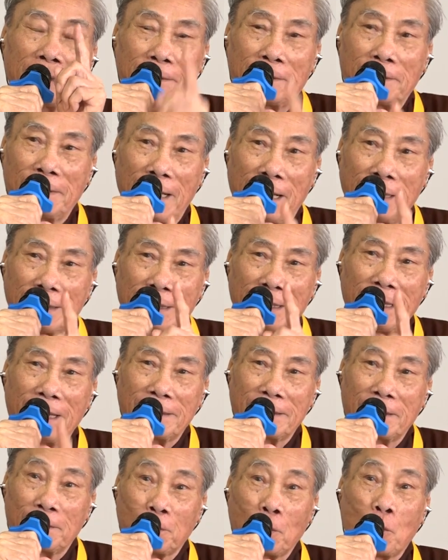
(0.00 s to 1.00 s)
giờ tụi nó ở trên
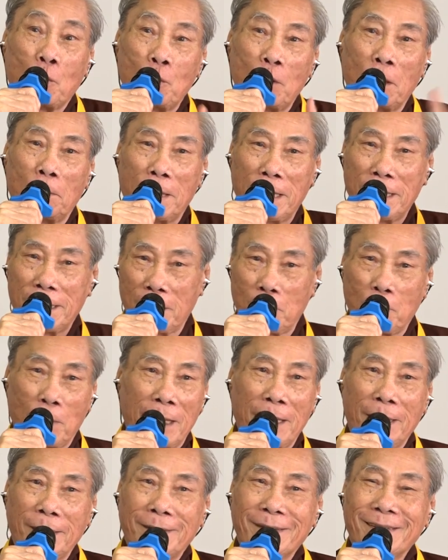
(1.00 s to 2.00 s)
đất này tu là bị nhân
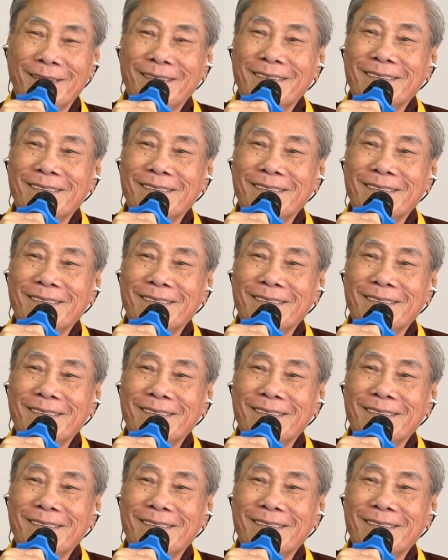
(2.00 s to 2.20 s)
quả hết.